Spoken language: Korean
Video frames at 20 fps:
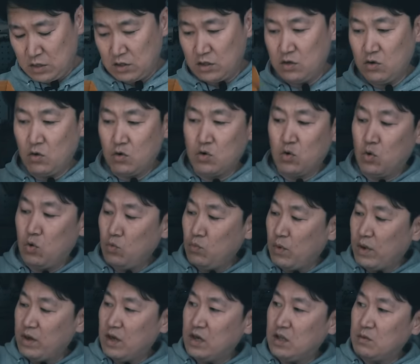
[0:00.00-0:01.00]
그리고 그곳
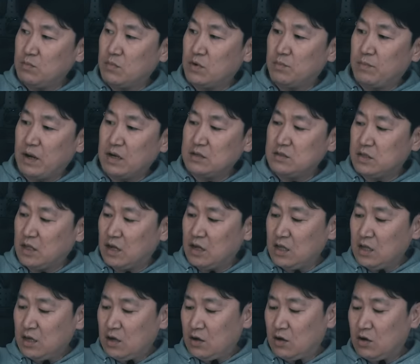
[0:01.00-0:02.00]
외에는 뭐 박스나
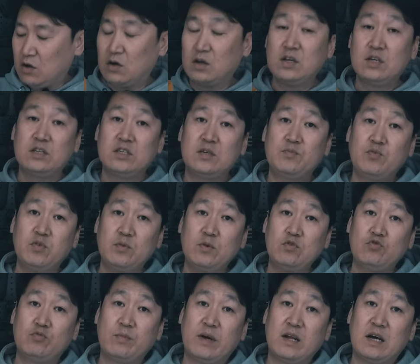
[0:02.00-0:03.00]
어, 신품을
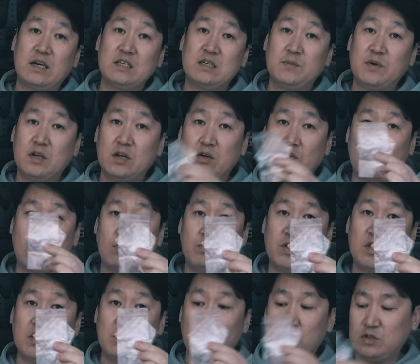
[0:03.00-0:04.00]
구매를 하시면 이런
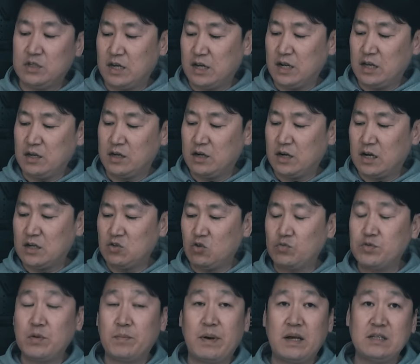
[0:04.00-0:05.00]
비닐봉지 안에 여러 가지
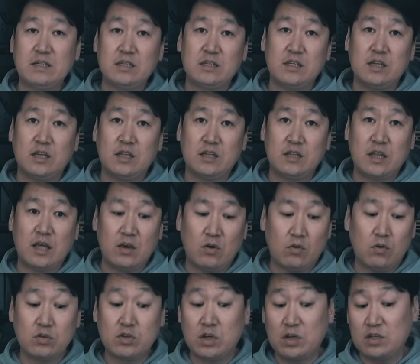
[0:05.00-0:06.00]
옵션 파츠들이 있는데
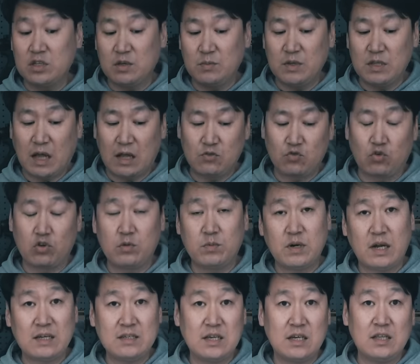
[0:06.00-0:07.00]
이건 저는 이미 다
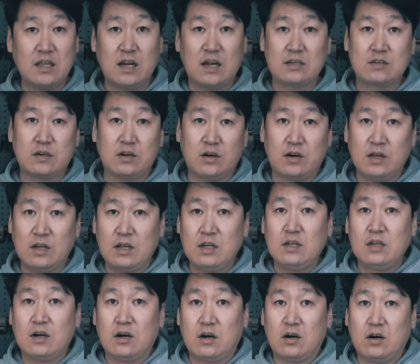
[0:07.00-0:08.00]
조립을 한 상태라서
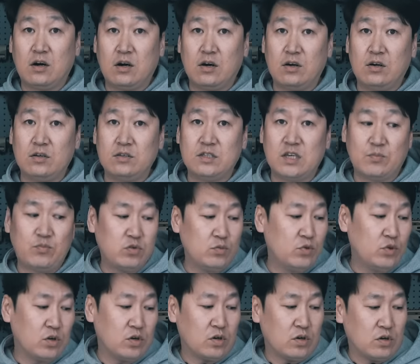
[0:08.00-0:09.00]
어,
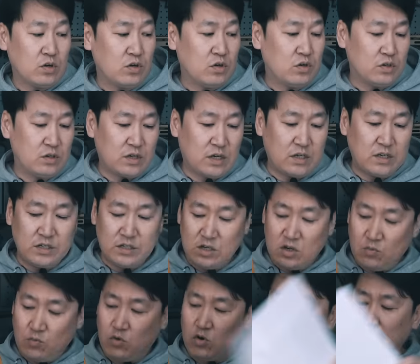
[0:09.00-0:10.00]
제품을 이제
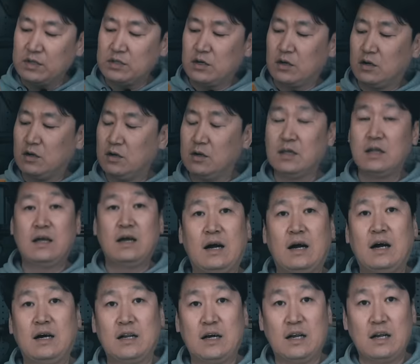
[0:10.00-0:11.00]
실제로 보면서
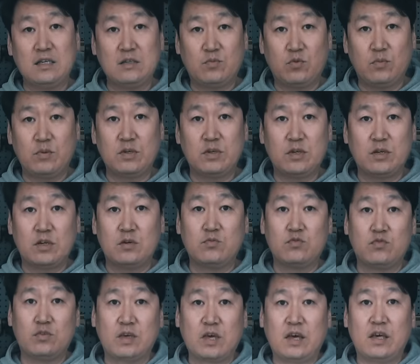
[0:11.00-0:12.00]
하나하나씩 보면서
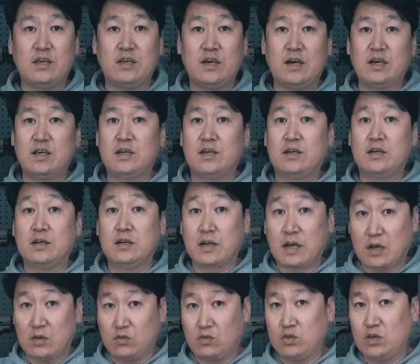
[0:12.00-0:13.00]
여러분들께 이야기를
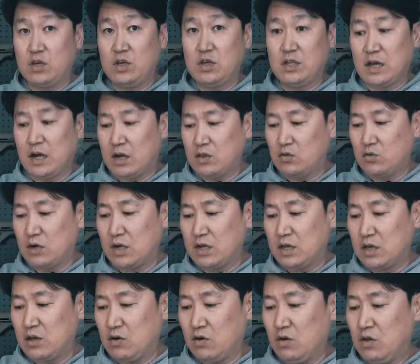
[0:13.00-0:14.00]
계속 이어나가도록
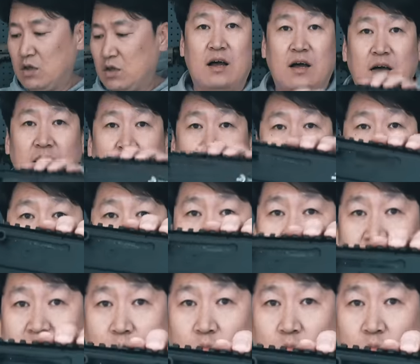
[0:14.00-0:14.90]
할게요 어, 자,